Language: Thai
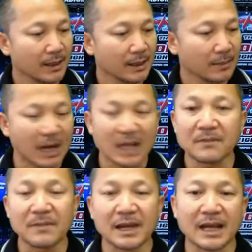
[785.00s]
ไม่
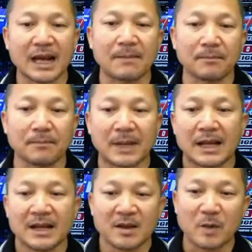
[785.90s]
มีครับ
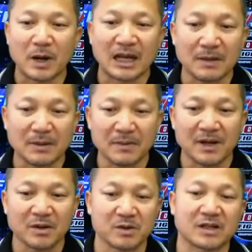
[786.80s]
วันนี้ไม่มีนัก
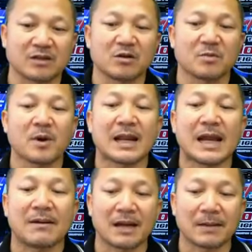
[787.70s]
ชกจากสปป.ลาว
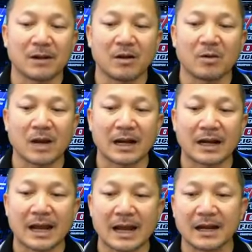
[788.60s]
นะครับรอกันห
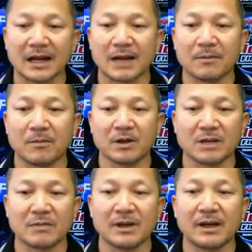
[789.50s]
น้านะครับผมก็จะ
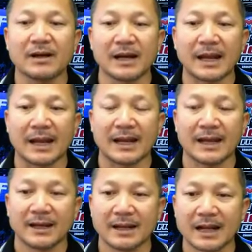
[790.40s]
มีเรื่อยๆแหละ
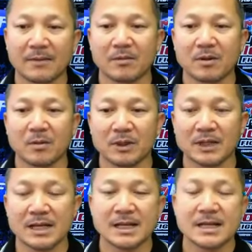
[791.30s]
นะครับผมขอบคุณที่
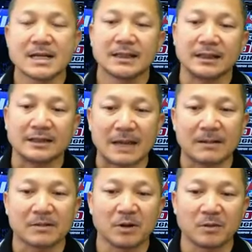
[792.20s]
ติดตามรั
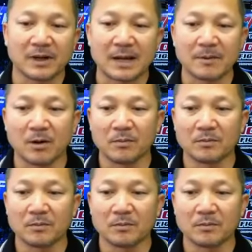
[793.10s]
บชมนะครับผม